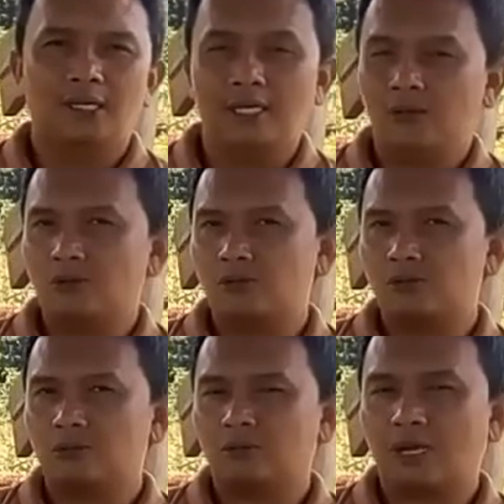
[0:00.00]
Ini
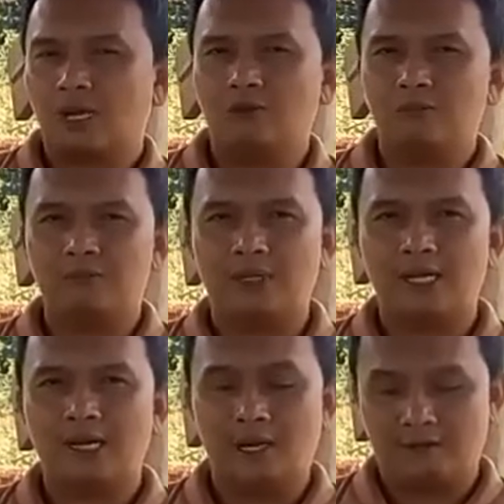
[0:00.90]
khusus untuk kaum
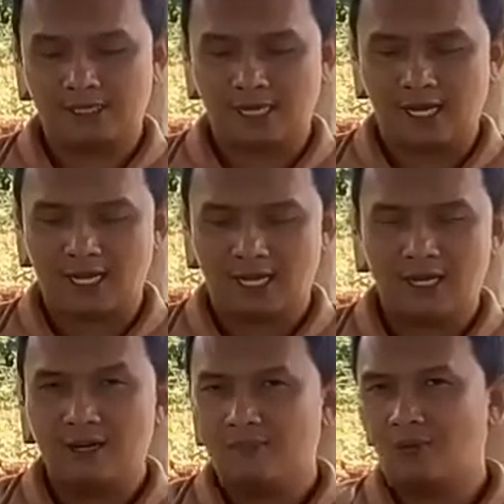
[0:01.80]
pria dewasa ya.
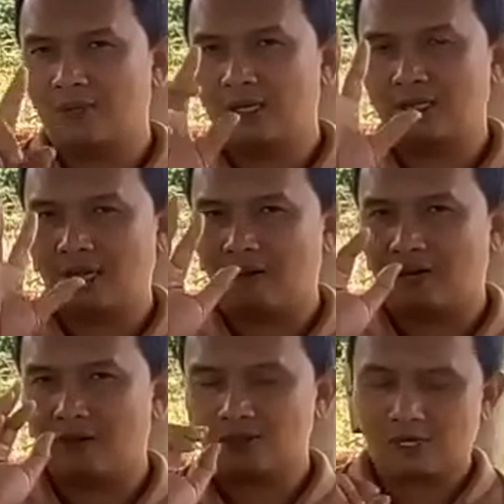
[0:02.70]
Mungkin
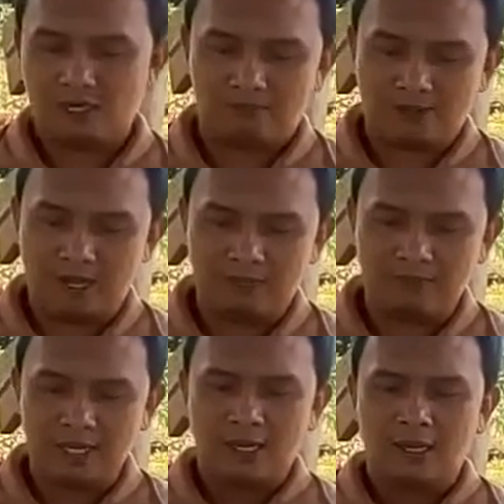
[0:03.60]
kawan-kawan sudah
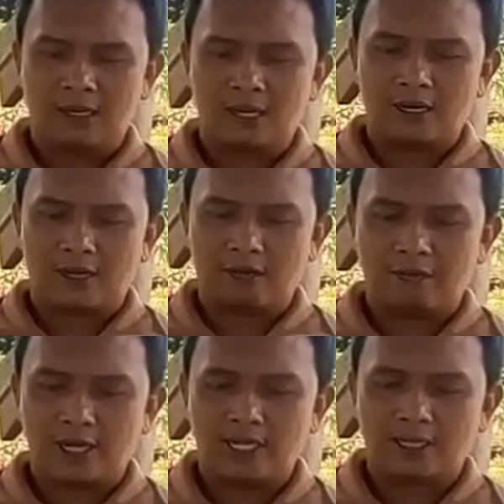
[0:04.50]
paham. Dan
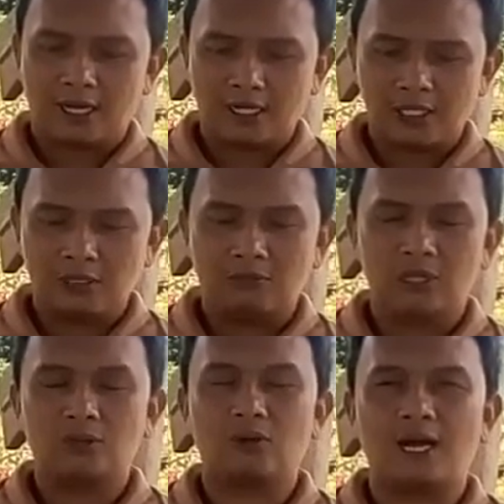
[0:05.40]
LVN kalsium
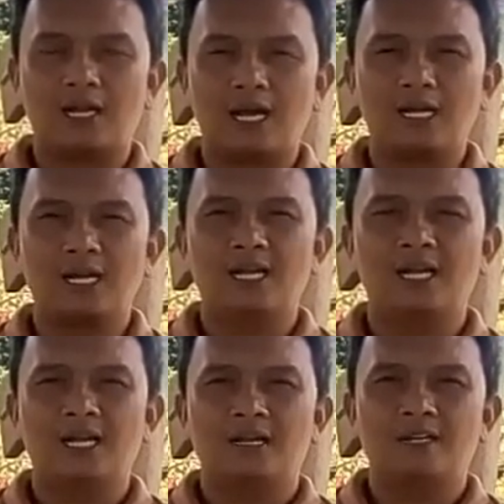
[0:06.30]
ini untuk anak,
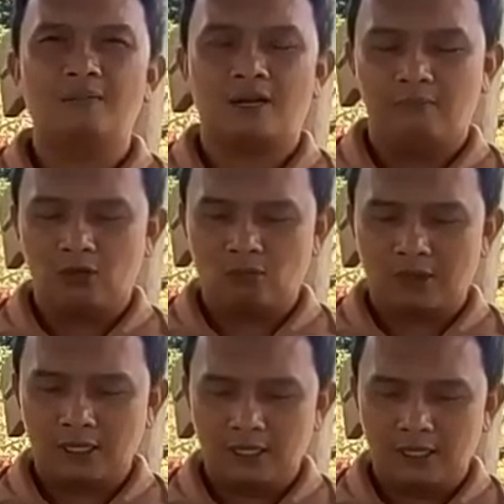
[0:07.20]
di mana
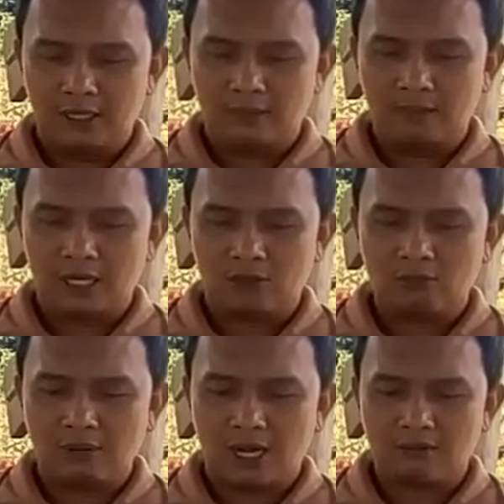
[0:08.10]
minuman ini
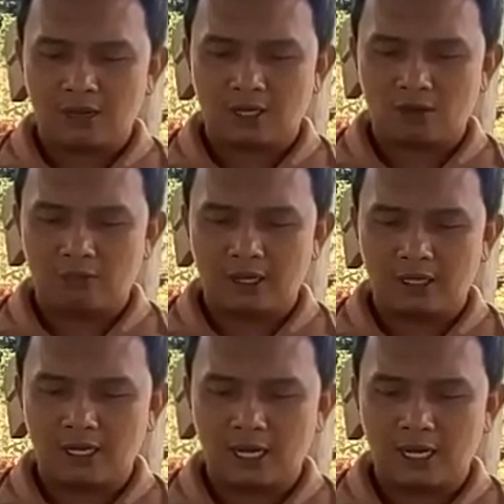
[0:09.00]
mengandung bahan-bahan
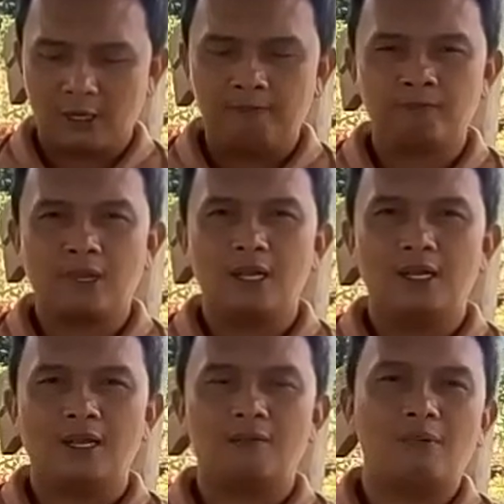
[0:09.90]
omega
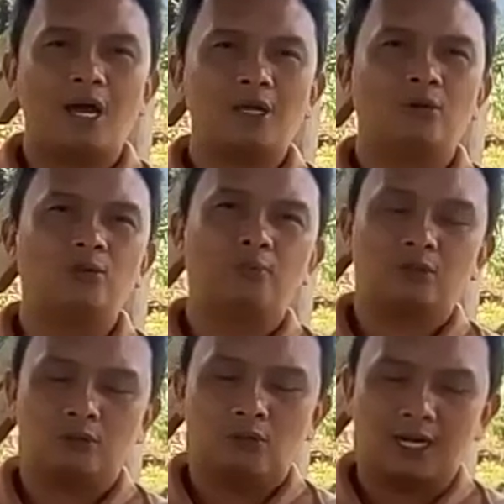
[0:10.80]
yang baik untuk
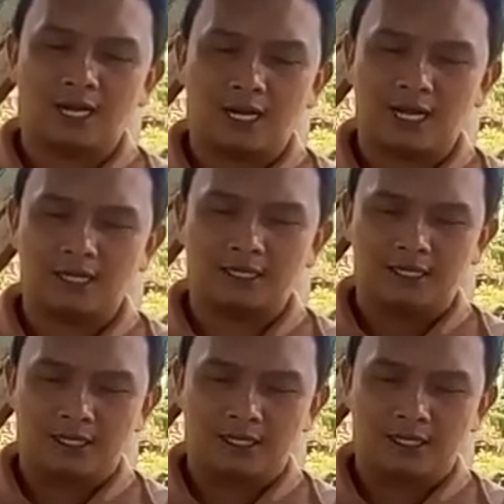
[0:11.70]
pertumbuhan anak.